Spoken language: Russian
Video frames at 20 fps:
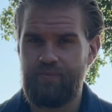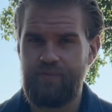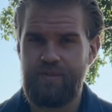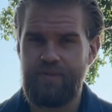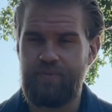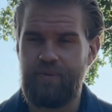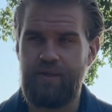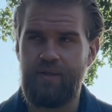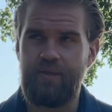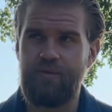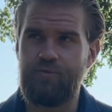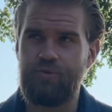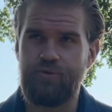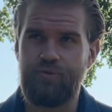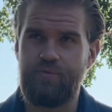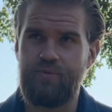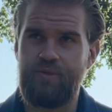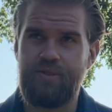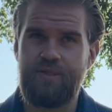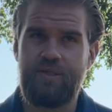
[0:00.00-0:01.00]
типа, они уже
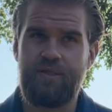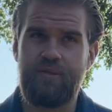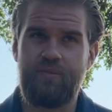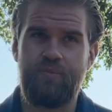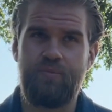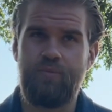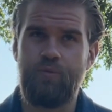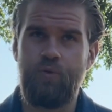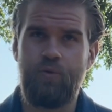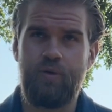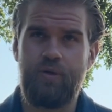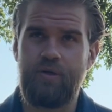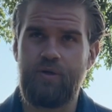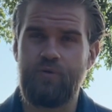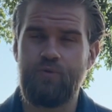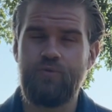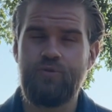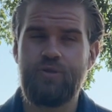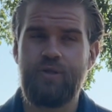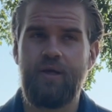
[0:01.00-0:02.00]
не сильно много их
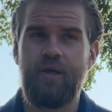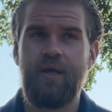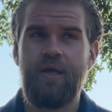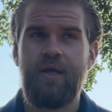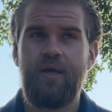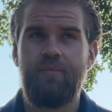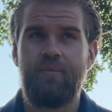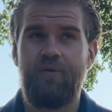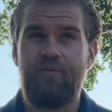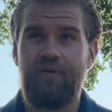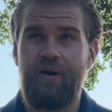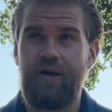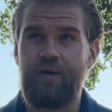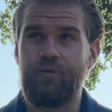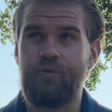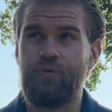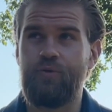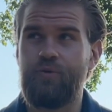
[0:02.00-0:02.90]
нужно по факту.